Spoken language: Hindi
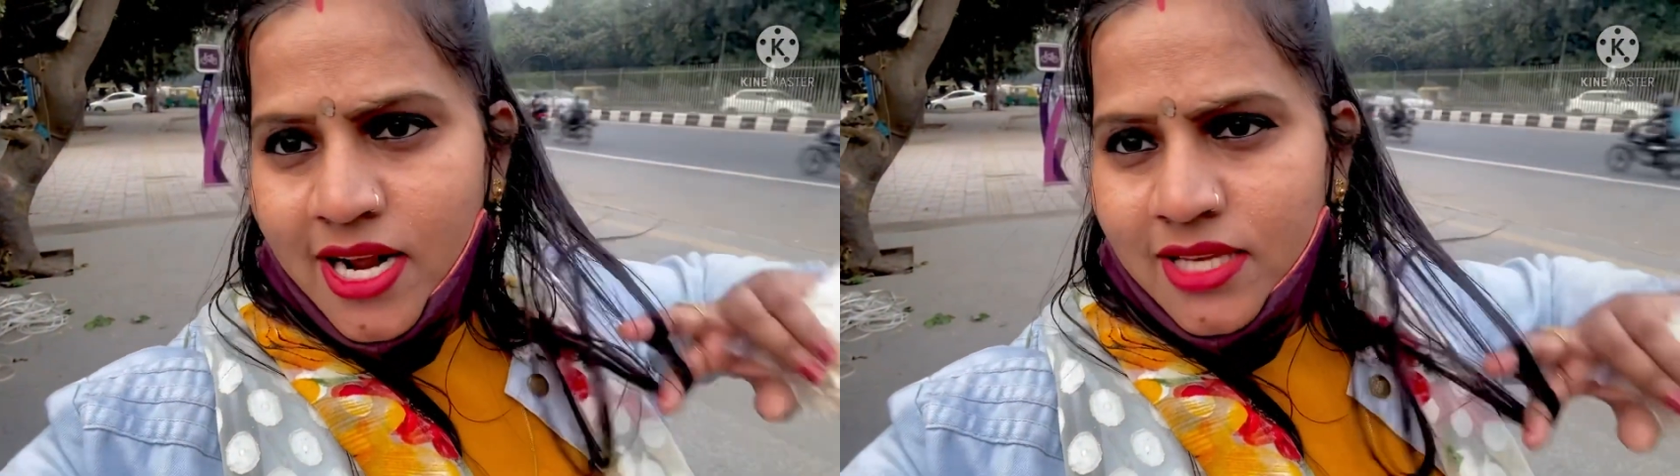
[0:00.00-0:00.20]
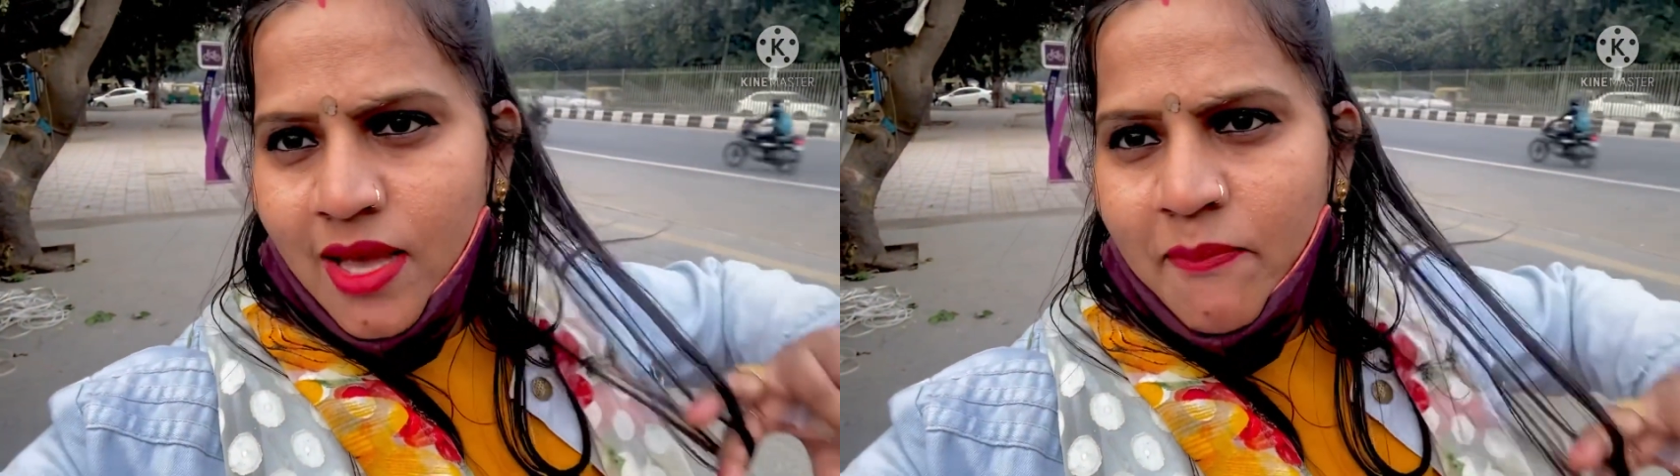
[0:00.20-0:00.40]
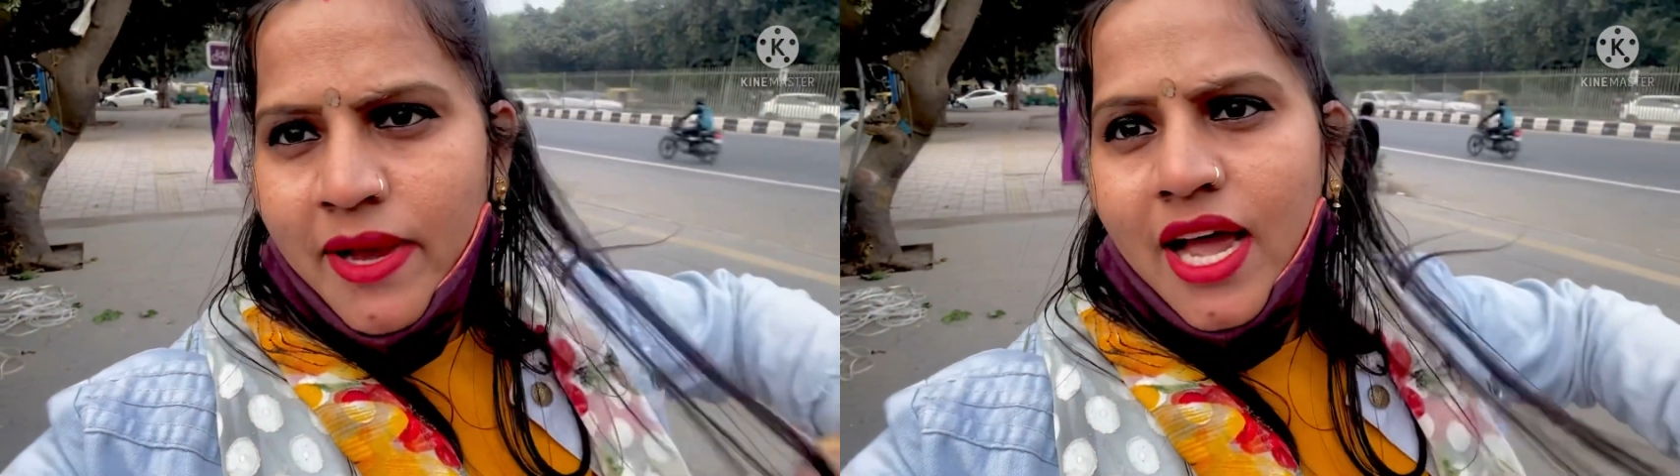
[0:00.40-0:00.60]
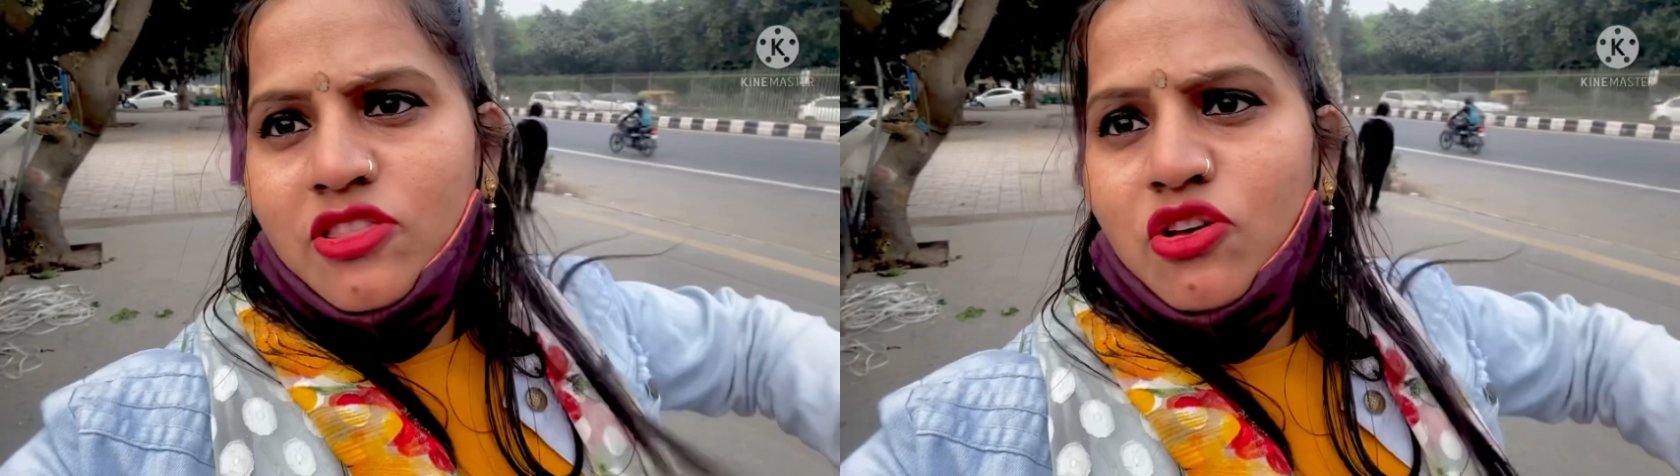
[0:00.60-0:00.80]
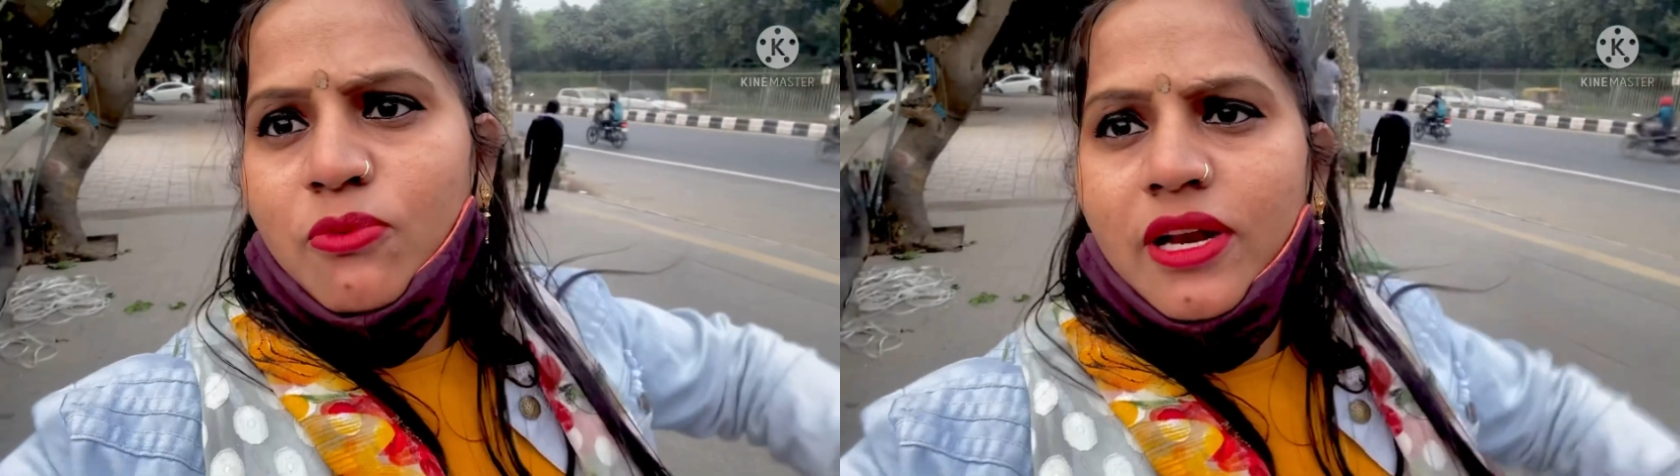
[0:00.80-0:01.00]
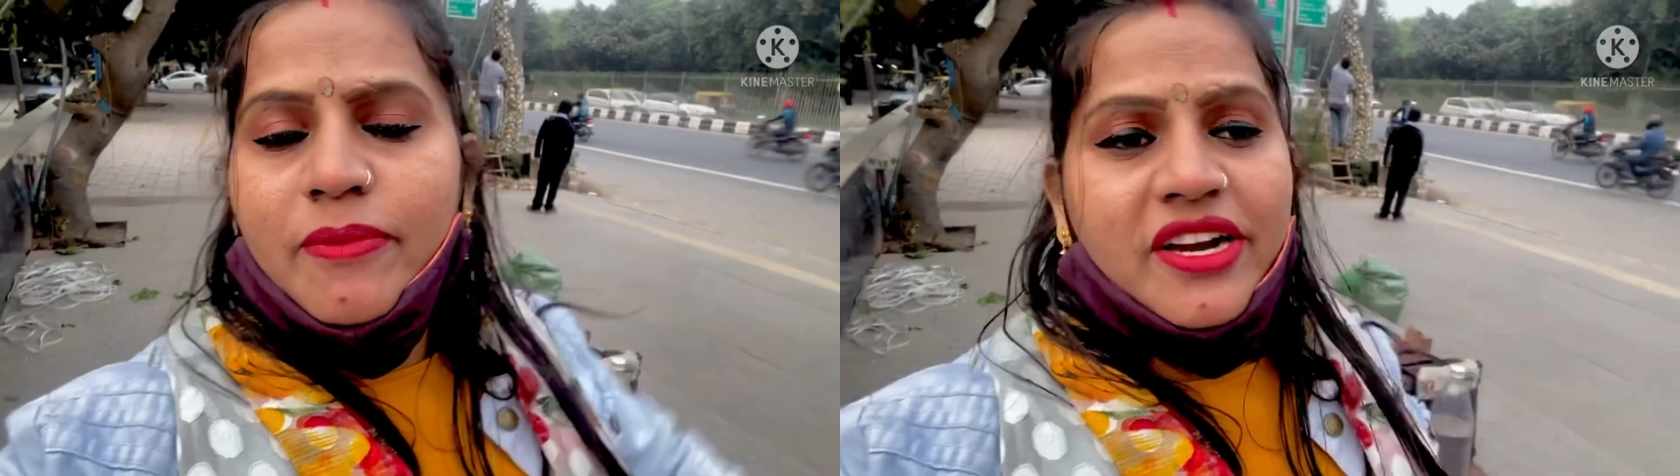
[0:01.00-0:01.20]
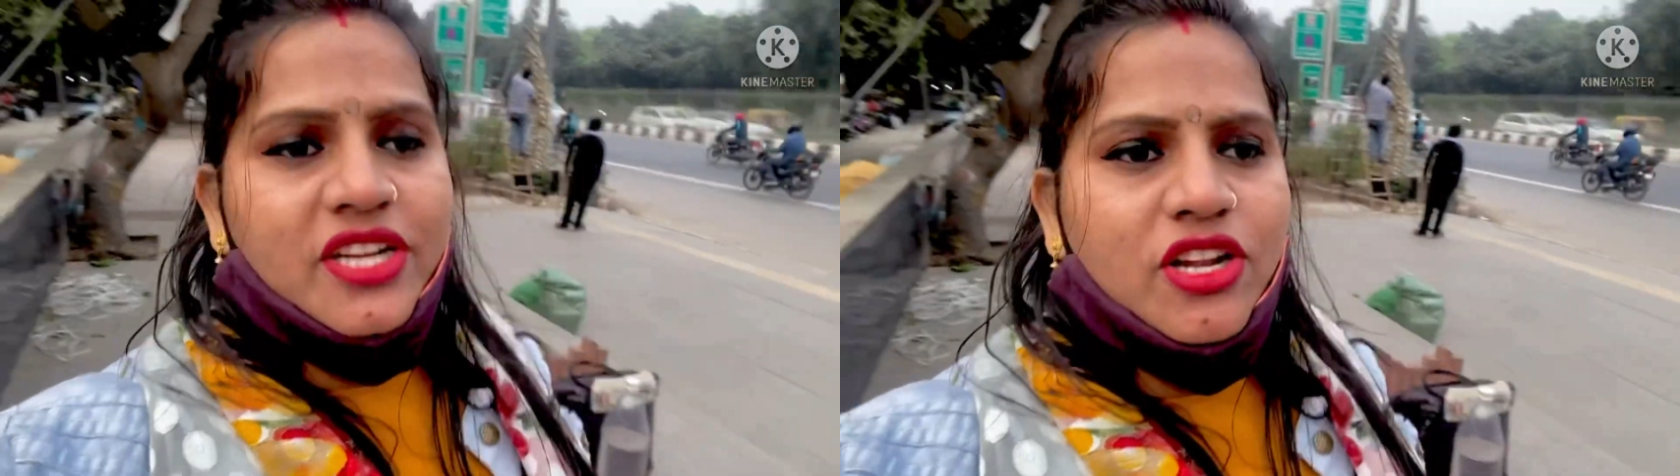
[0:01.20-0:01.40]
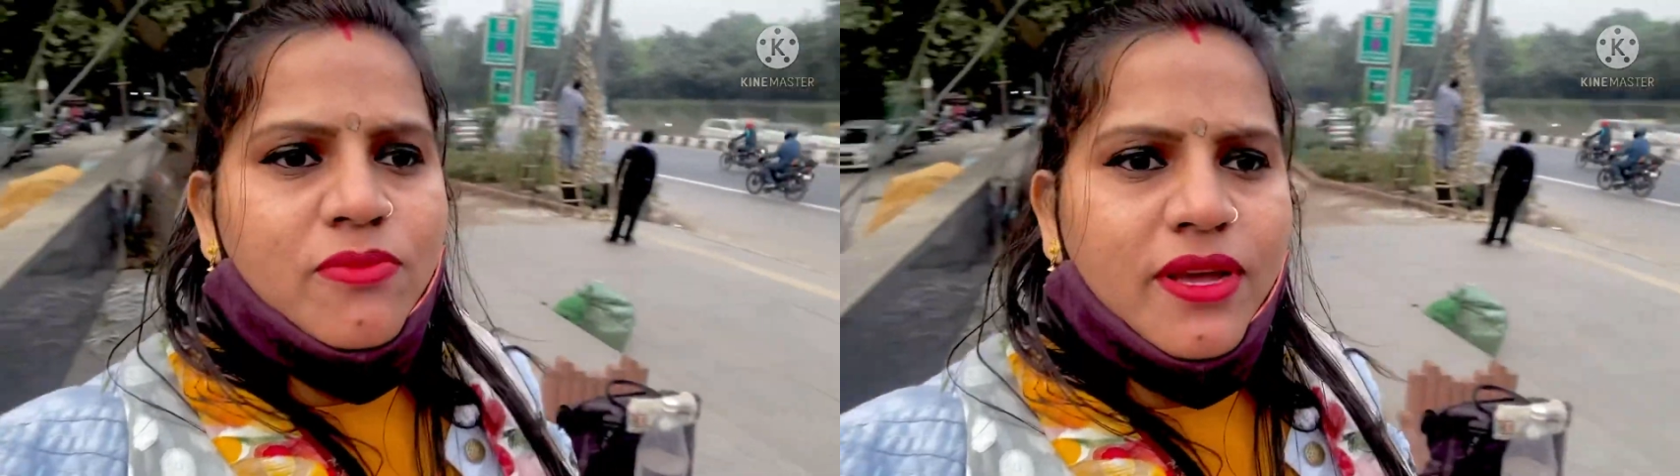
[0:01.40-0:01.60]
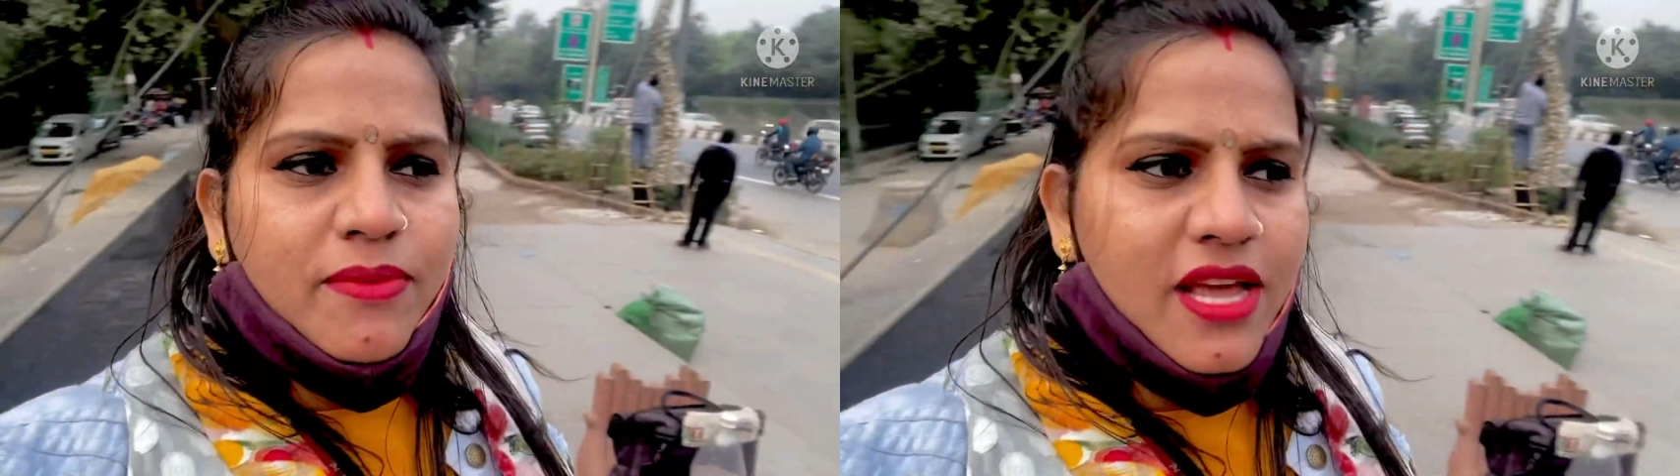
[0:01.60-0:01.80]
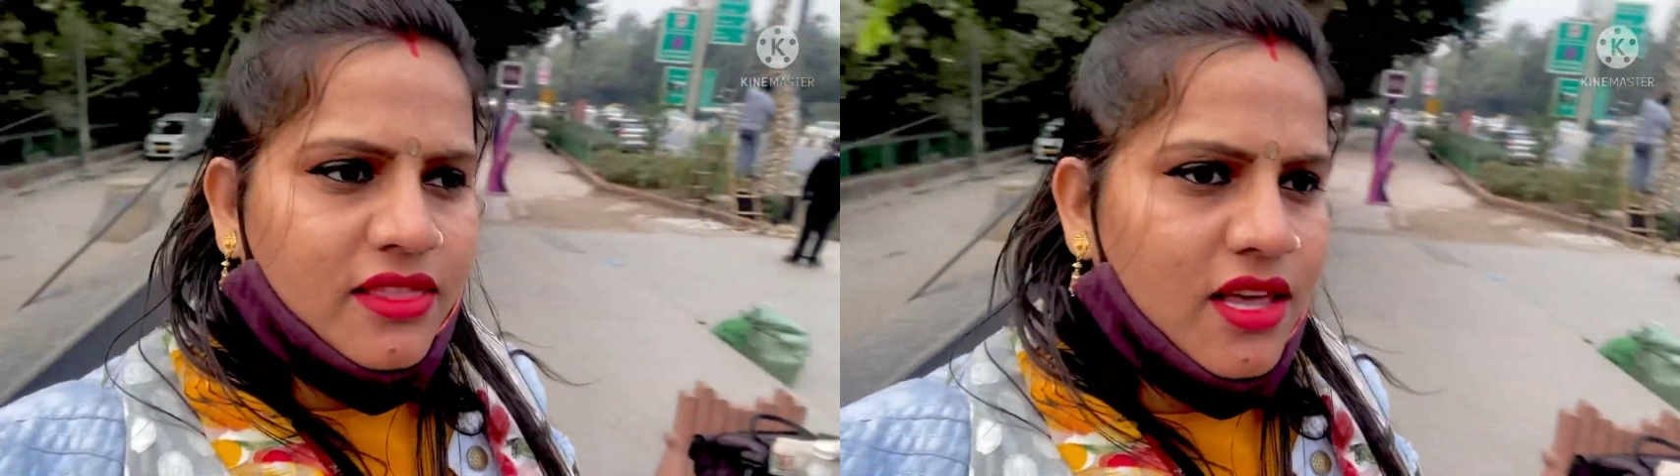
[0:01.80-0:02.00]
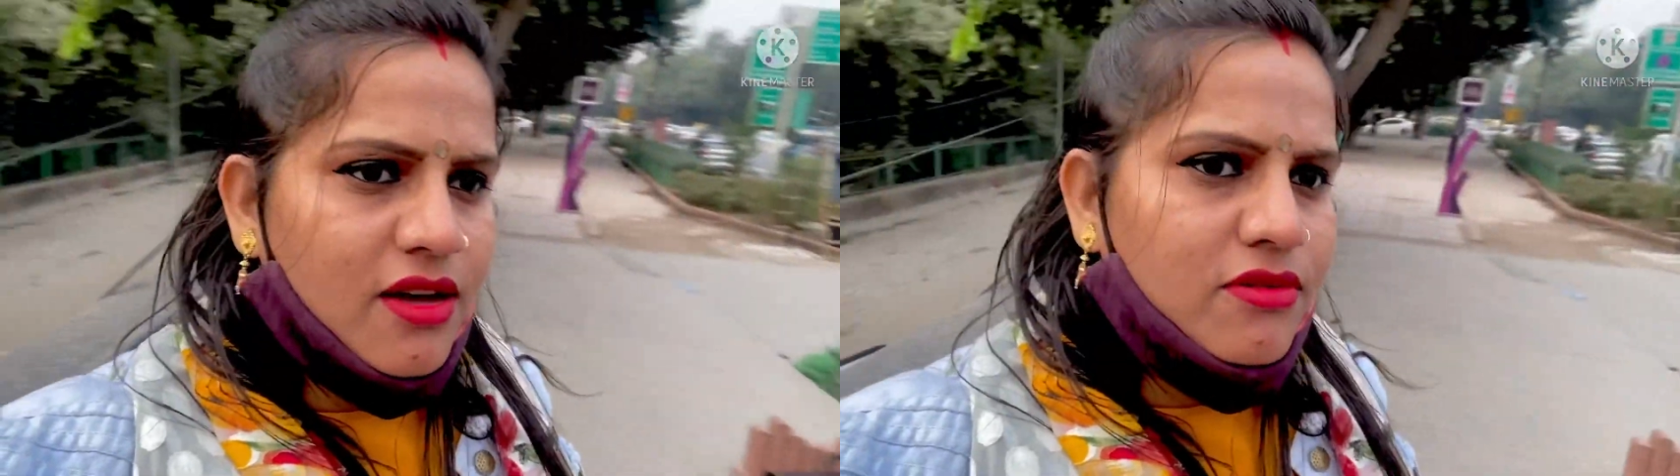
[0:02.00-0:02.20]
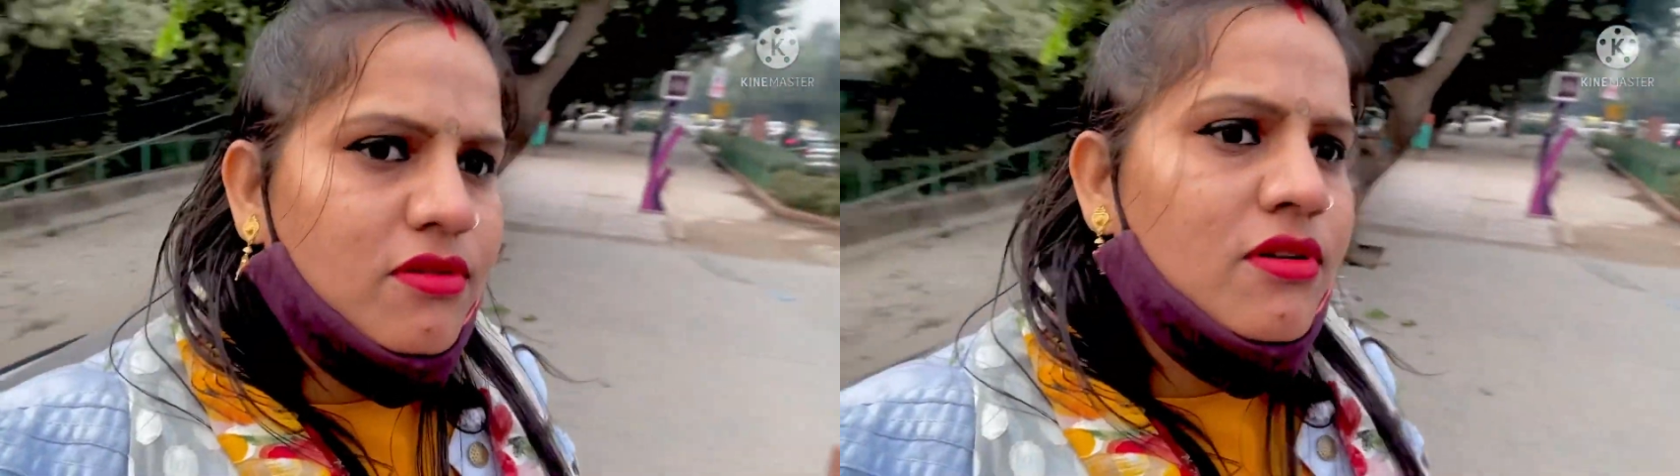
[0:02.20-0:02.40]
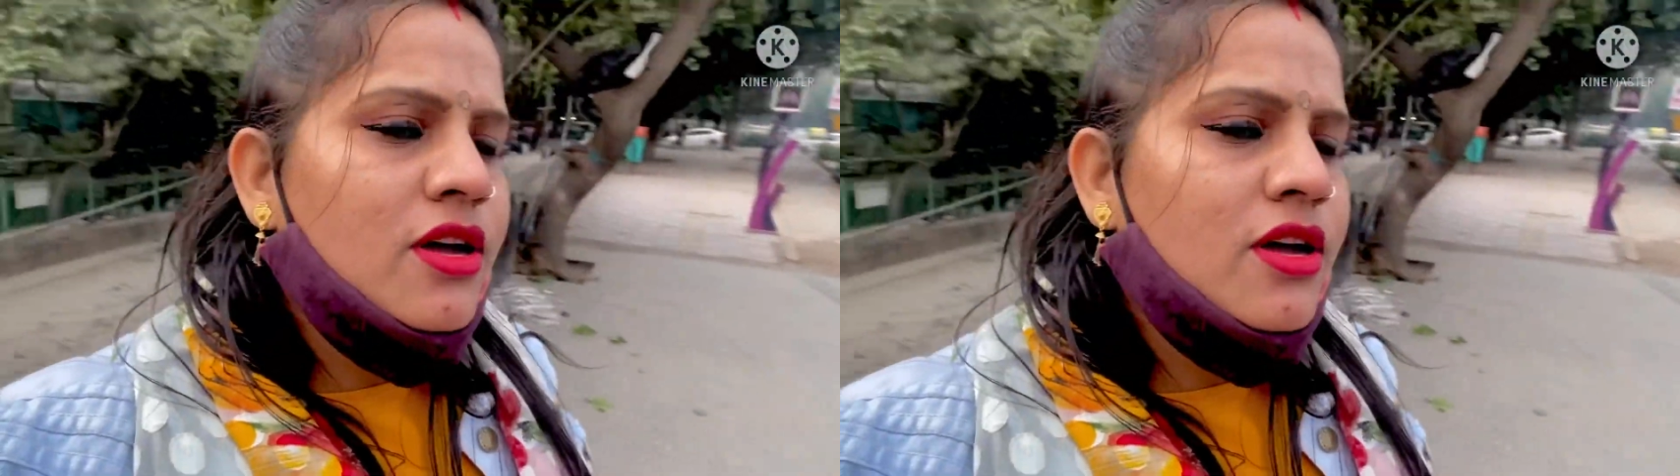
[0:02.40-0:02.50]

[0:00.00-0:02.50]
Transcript: रिजर्व भी गए तो बोले बैठे रहो मैं भी आता हूँ